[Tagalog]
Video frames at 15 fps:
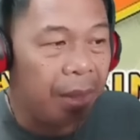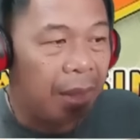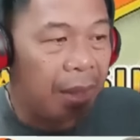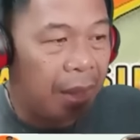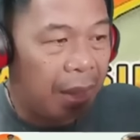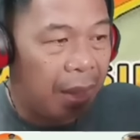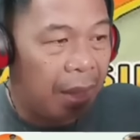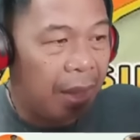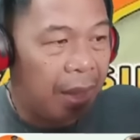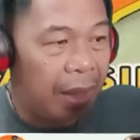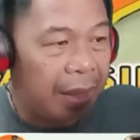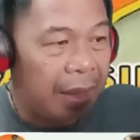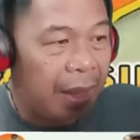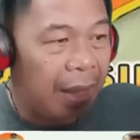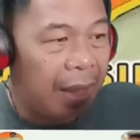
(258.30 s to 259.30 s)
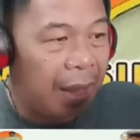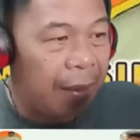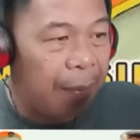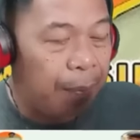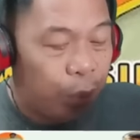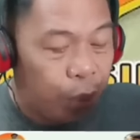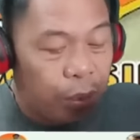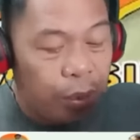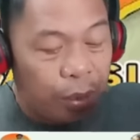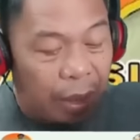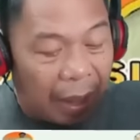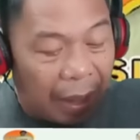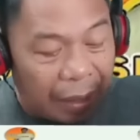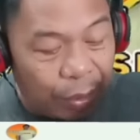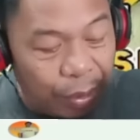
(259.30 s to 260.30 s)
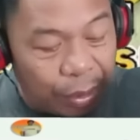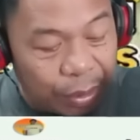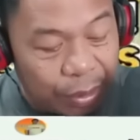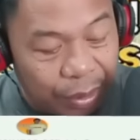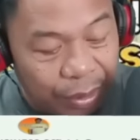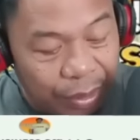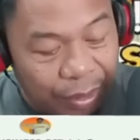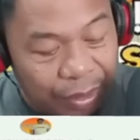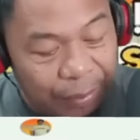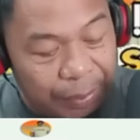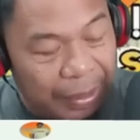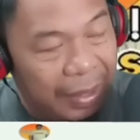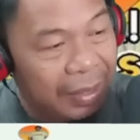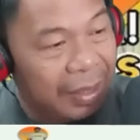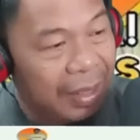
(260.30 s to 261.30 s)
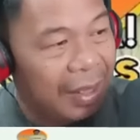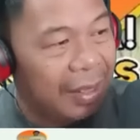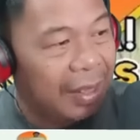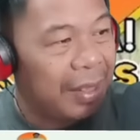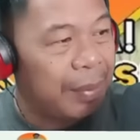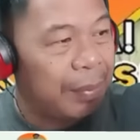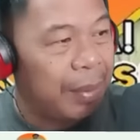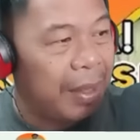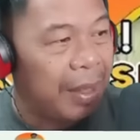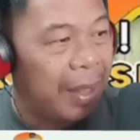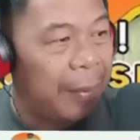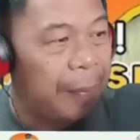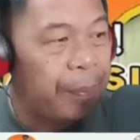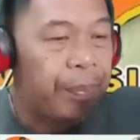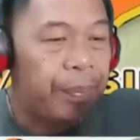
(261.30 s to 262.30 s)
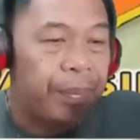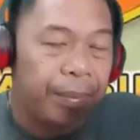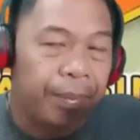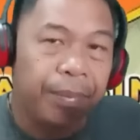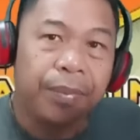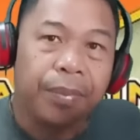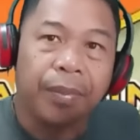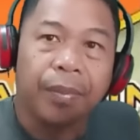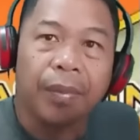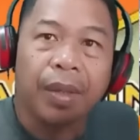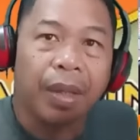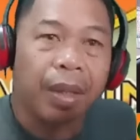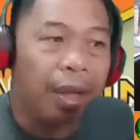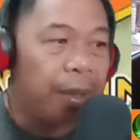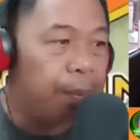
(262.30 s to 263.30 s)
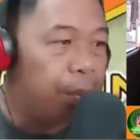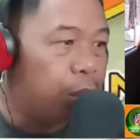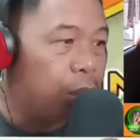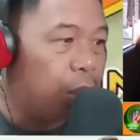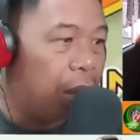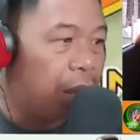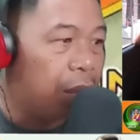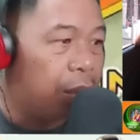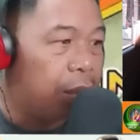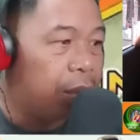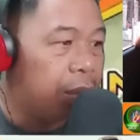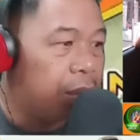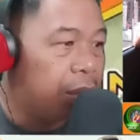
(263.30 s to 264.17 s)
Uh, ah, kaya kay Bung ako, oh, bahan talaga naman ha. Mm, kay Bung ako.